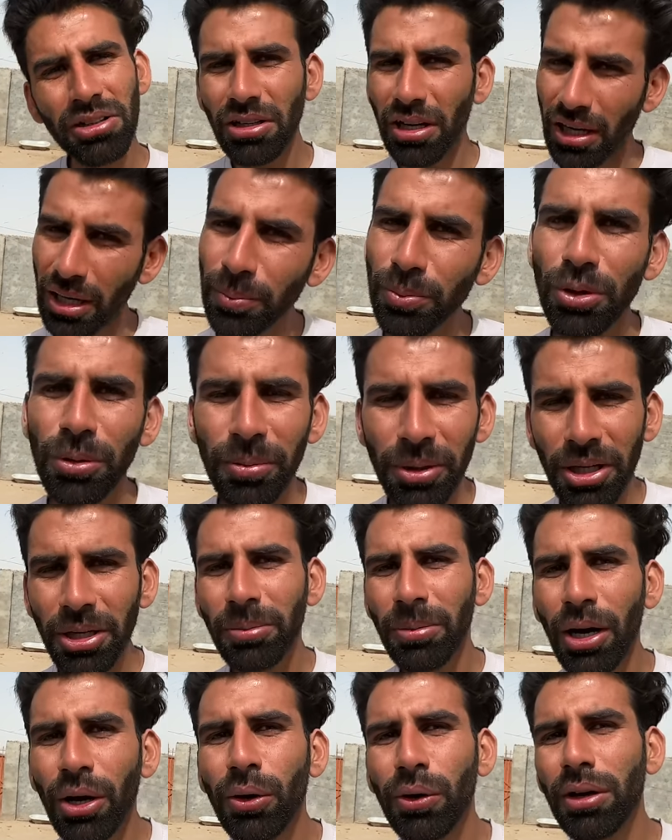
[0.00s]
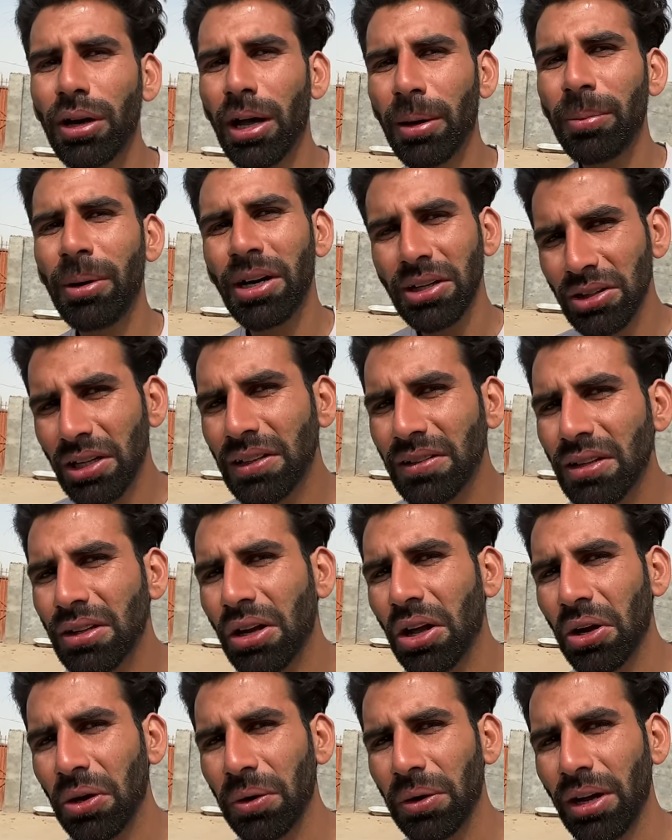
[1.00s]
थी यार अब तो मेरी मानो यार मात कैसे
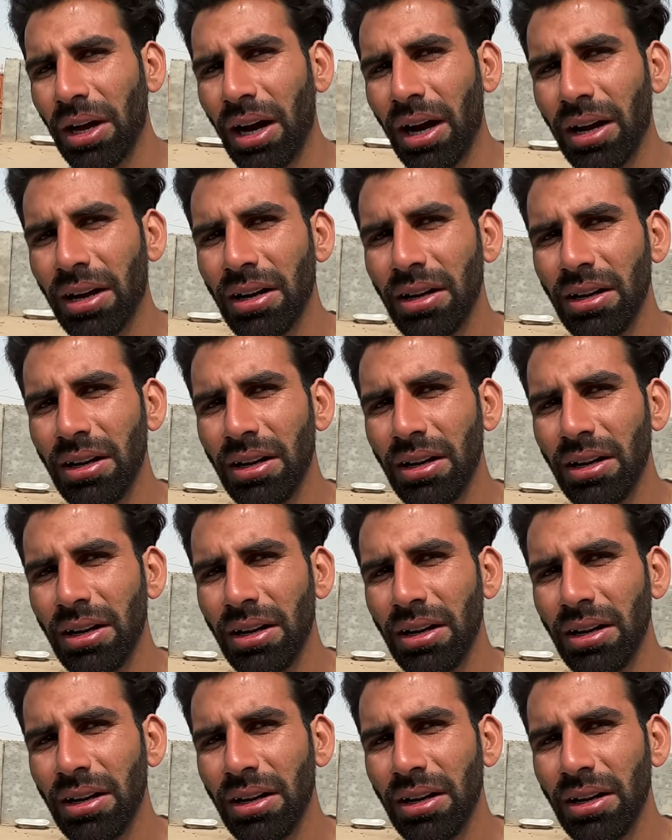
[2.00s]
कर रहे हो यार अगर